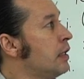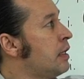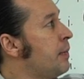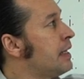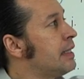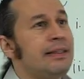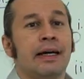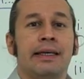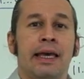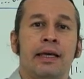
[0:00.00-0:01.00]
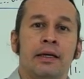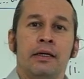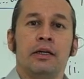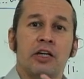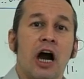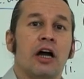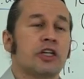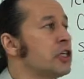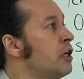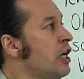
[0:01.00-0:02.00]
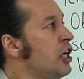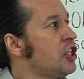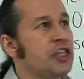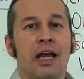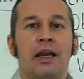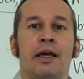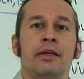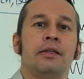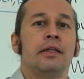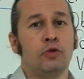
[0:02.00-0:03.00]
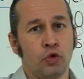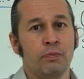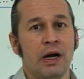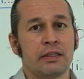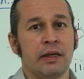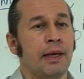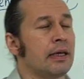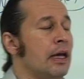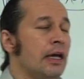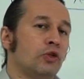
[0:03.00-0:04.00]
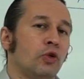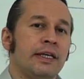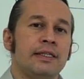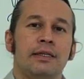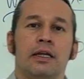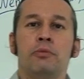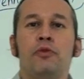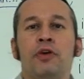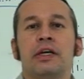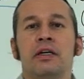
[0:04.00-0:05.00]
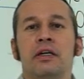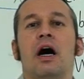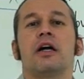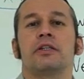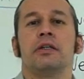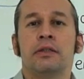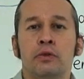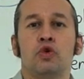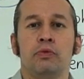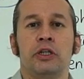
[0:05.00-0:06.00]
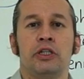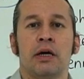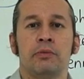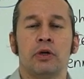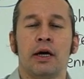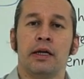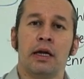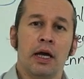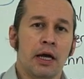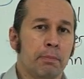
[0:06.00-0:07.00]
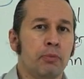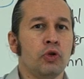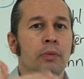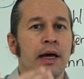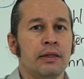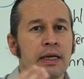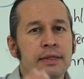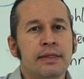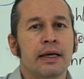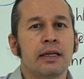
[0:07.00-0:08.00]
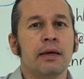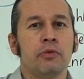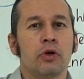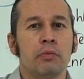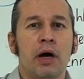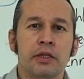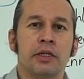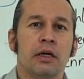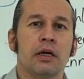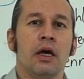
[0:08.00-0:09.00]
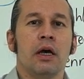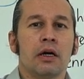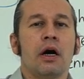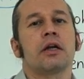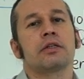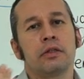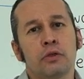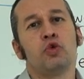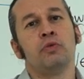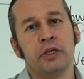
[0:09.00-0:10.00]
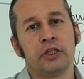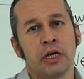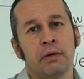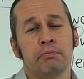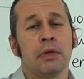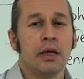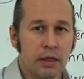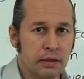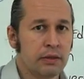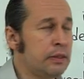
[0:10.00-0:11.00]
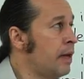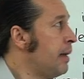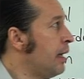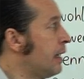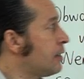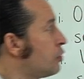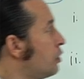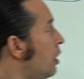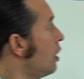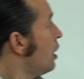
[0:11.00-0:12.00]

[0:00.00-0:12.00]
Demek ki dagegen karşı stellen de durmak demek. Dolayısıyla bu fikrin karşına da durmayacağım diyor. Hani bunu ben desteklemiyorum ancak karşıda durmayacağım demeyi getiriyor.